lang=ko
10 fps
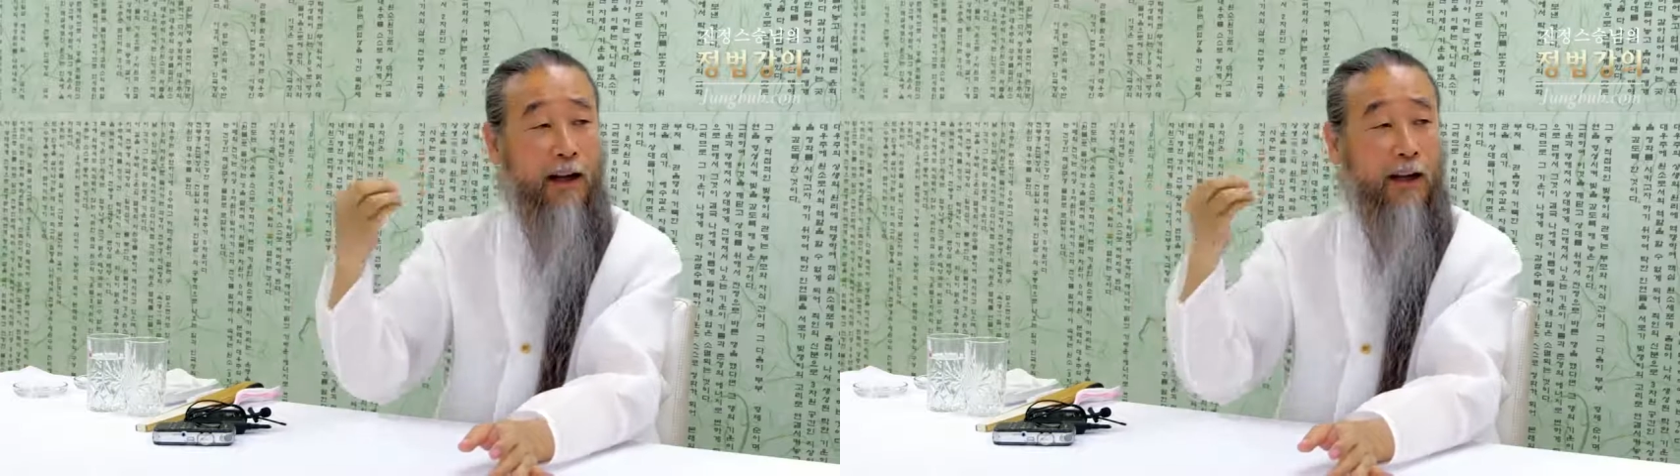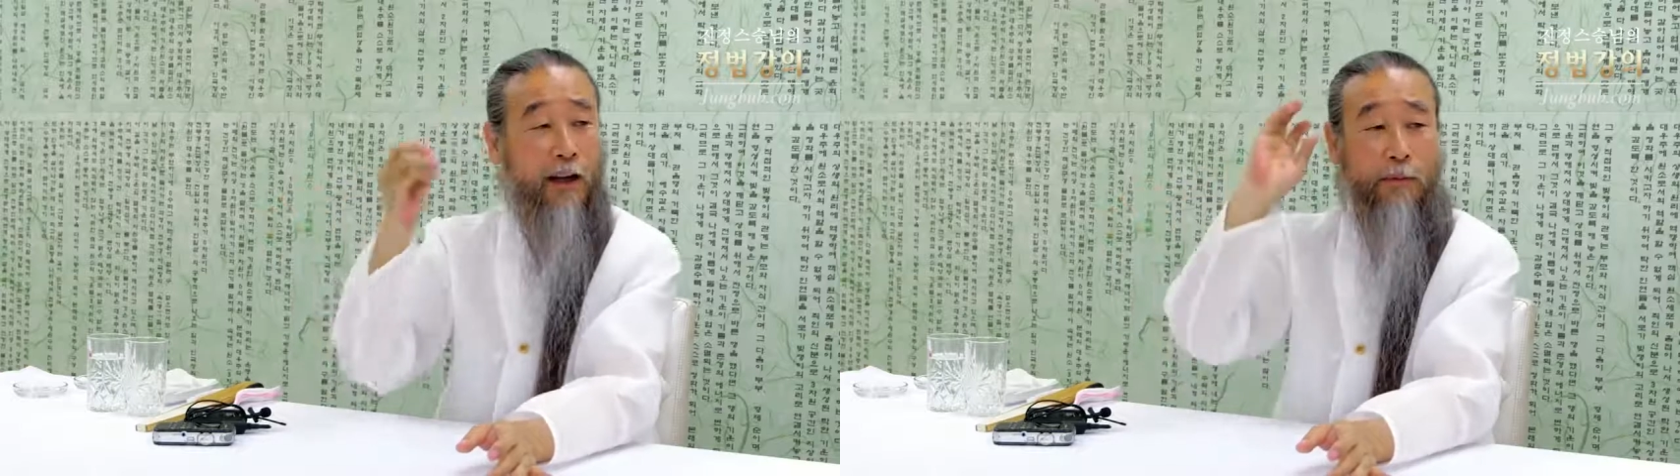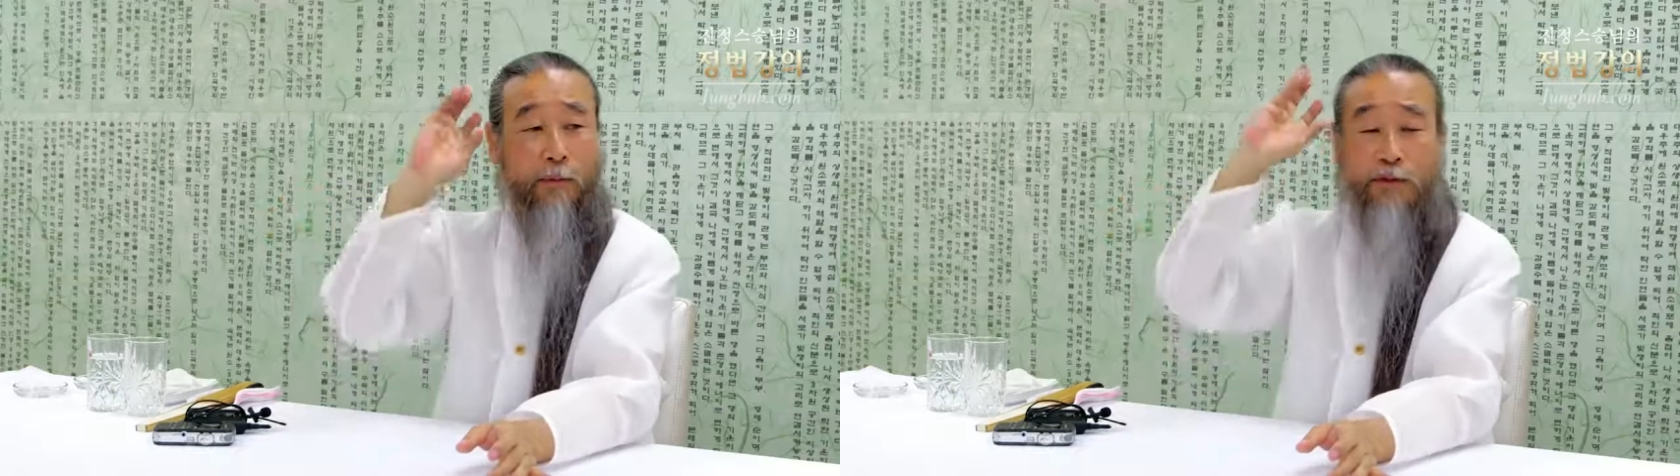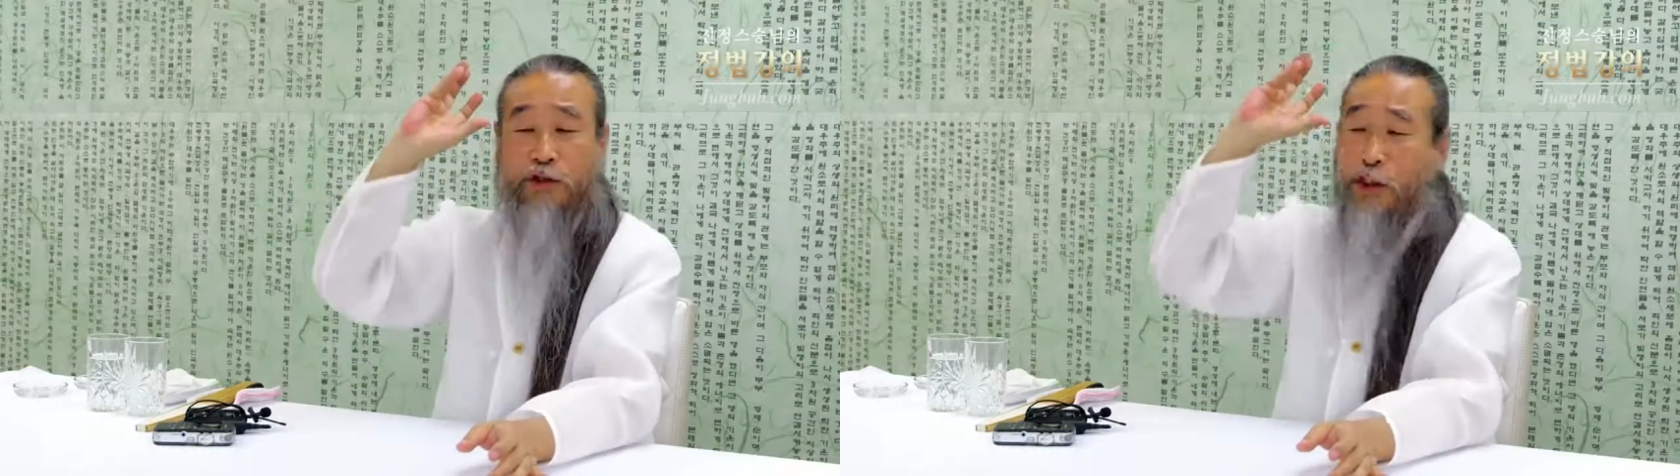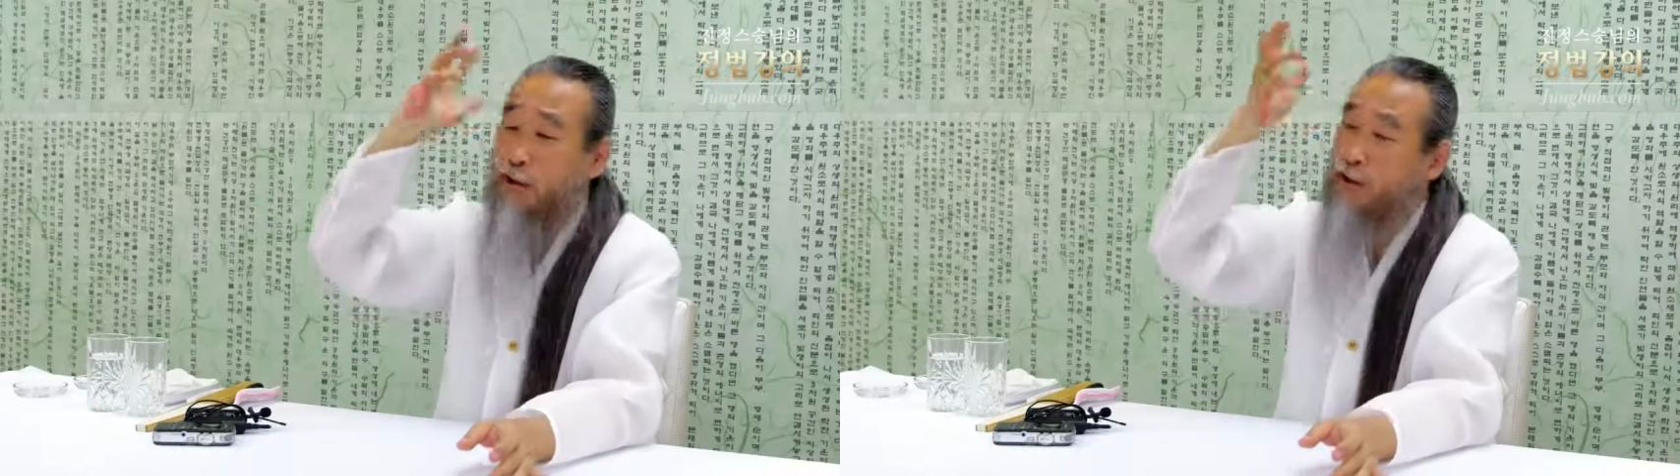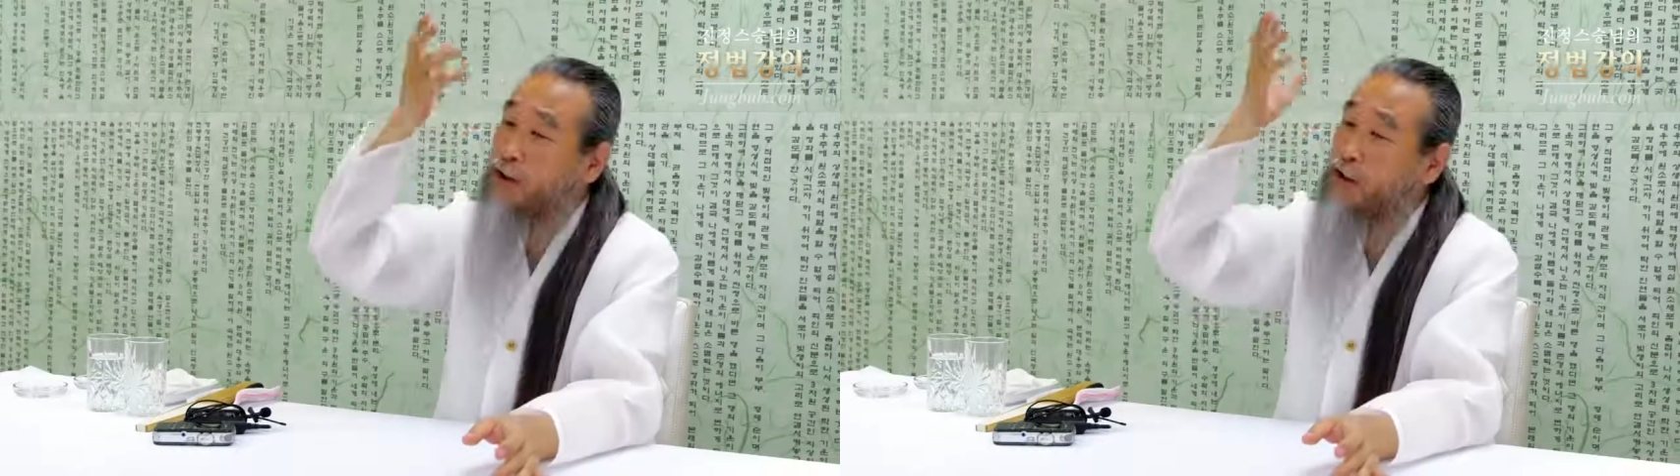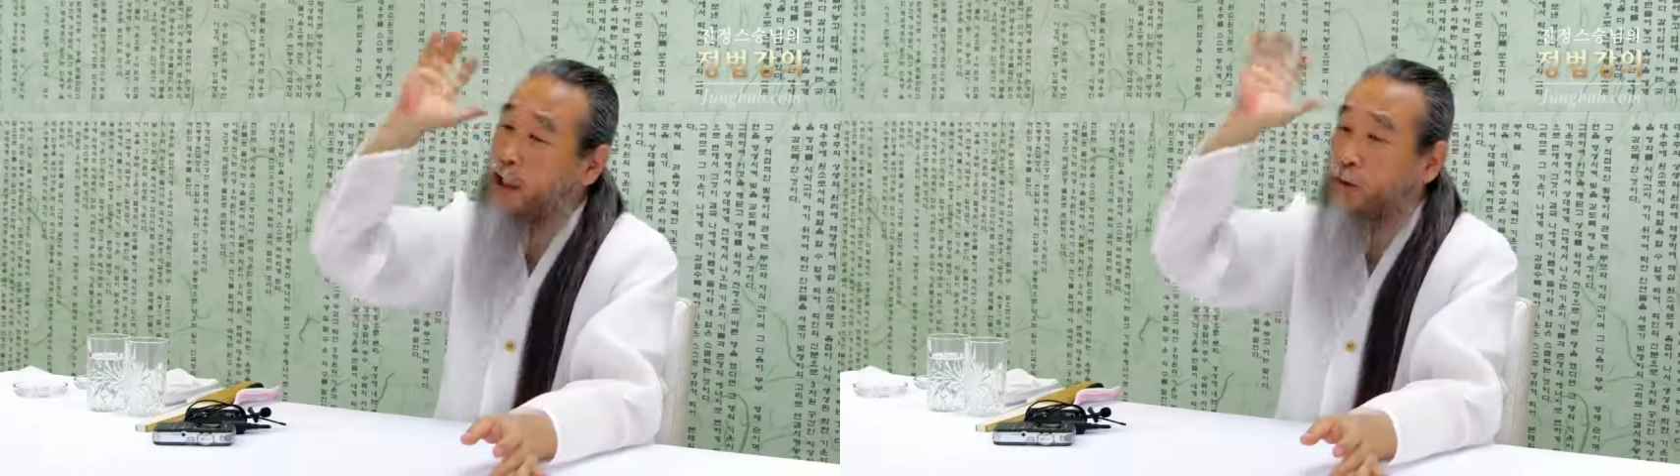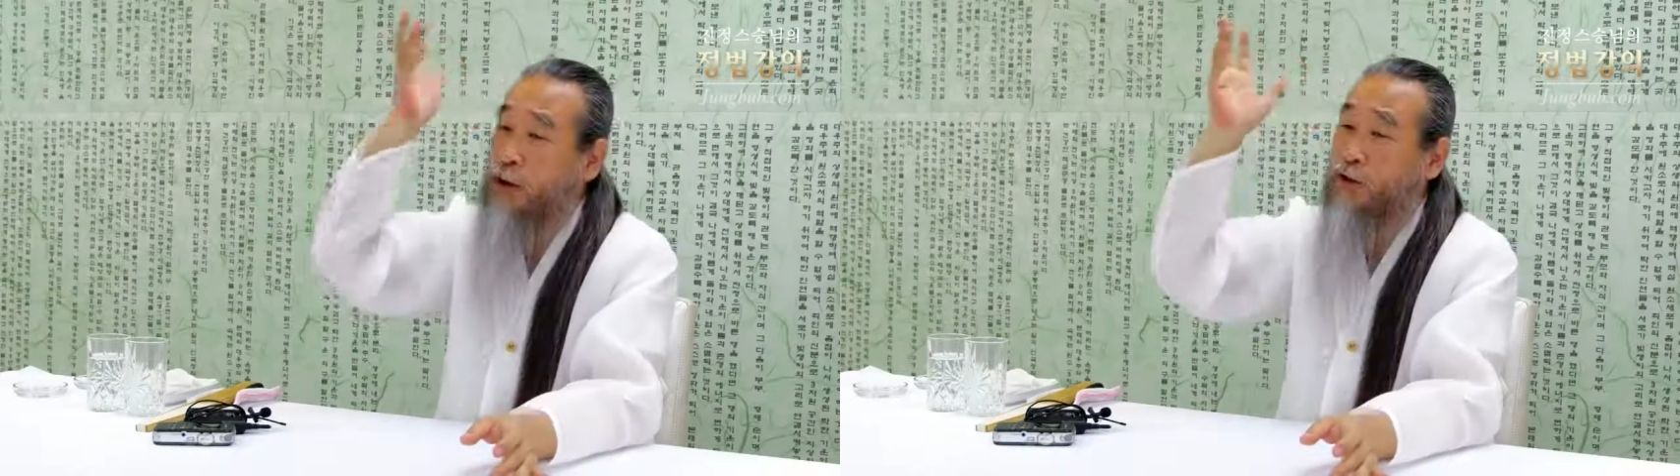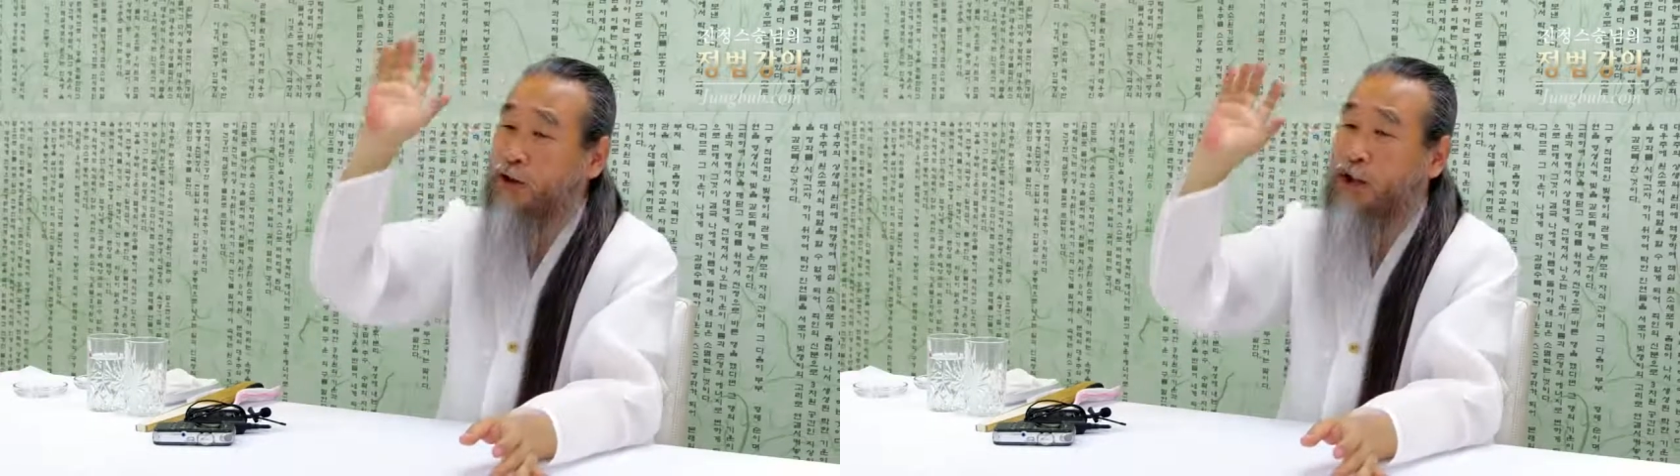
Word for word: 일부러 지혜를 튼다고 나온